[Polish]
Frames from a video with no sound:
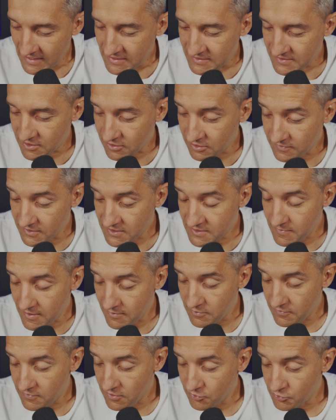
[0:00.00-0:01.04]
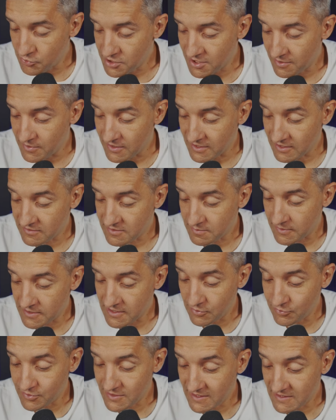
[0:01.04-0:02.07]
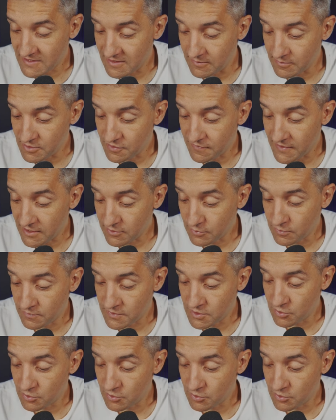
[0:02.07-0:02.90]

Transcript: Skoro więc mamy wokół siebie tak wspaniały zastęp świadków,